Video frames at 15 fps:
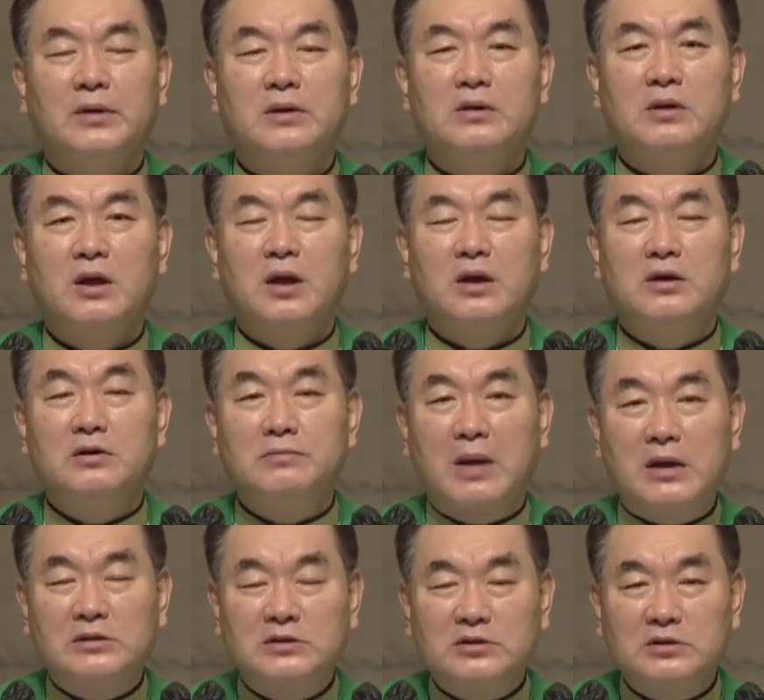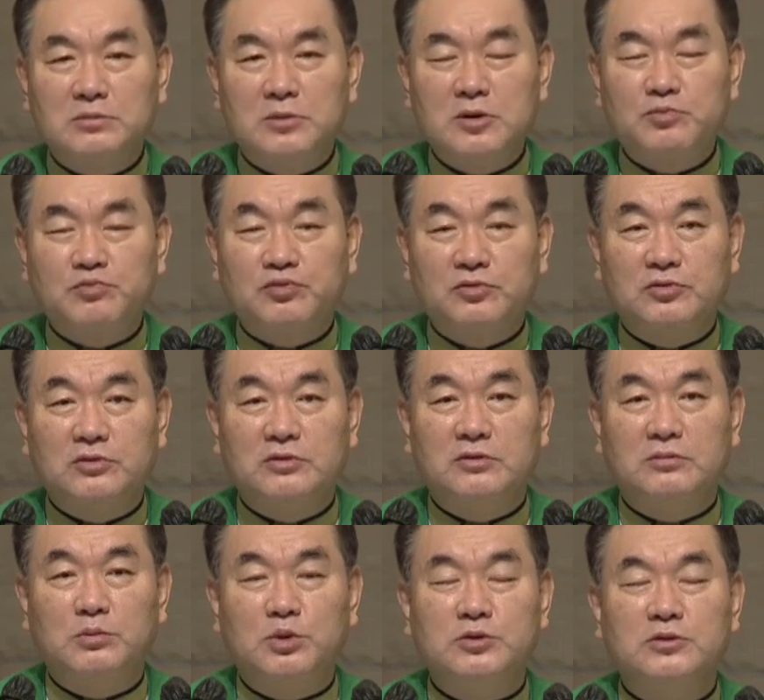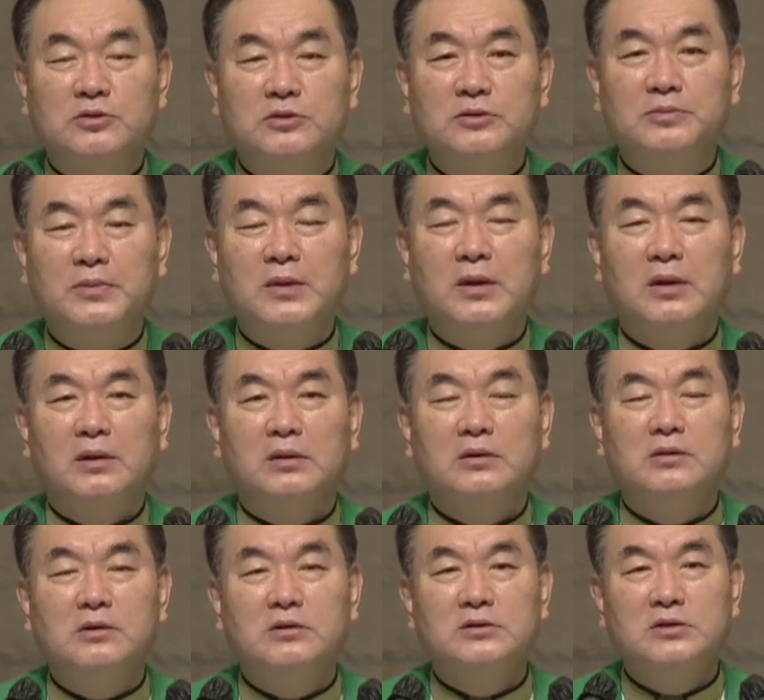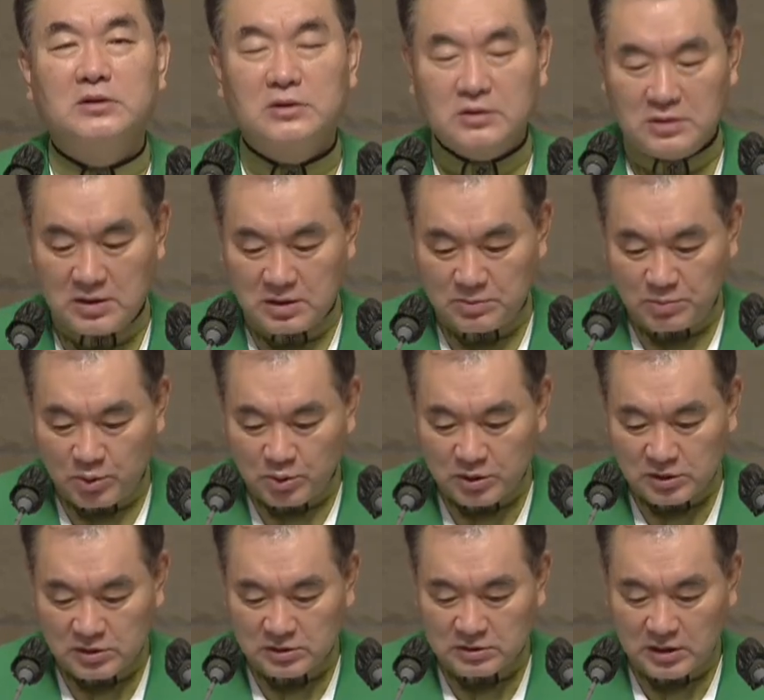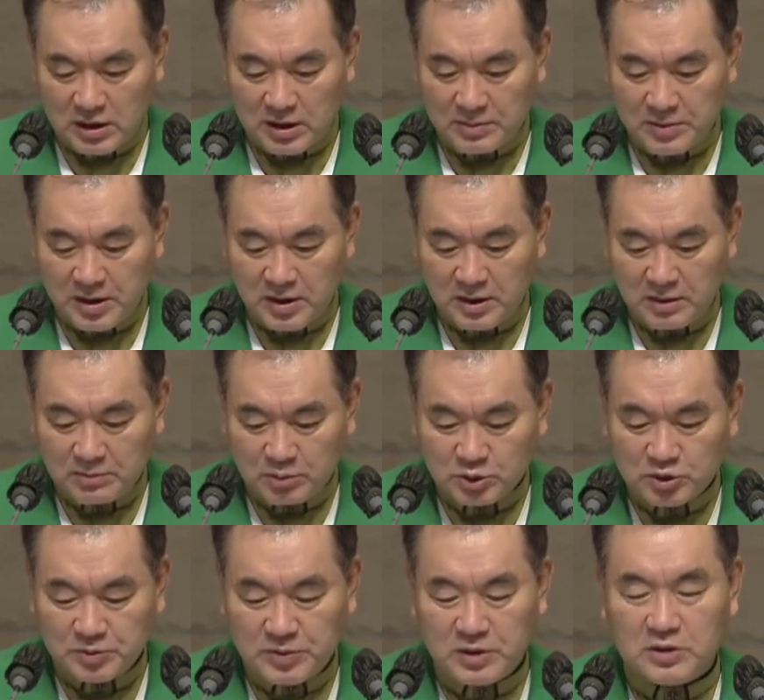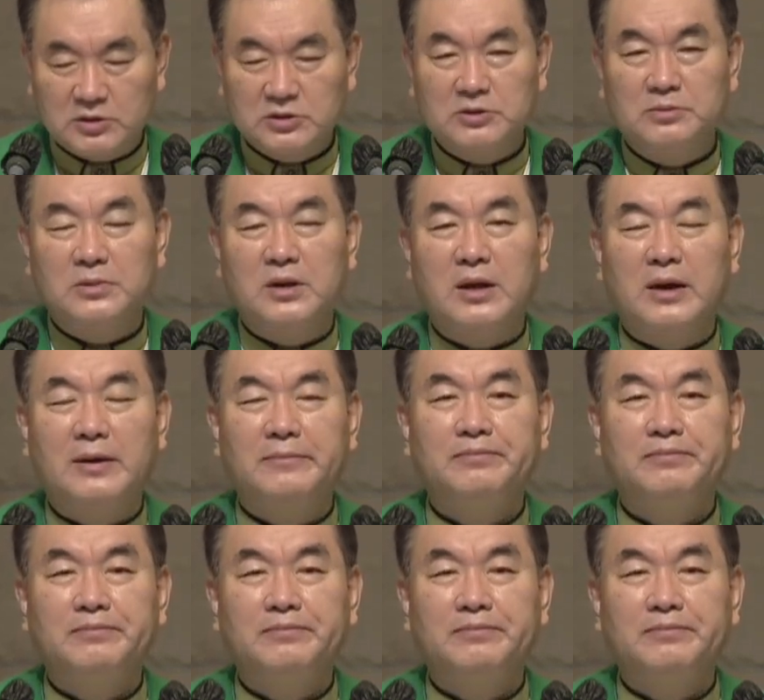이렇게 그 말씀을 붙드는 모습 그것이 복 있는 사람의 모습인 것입니다.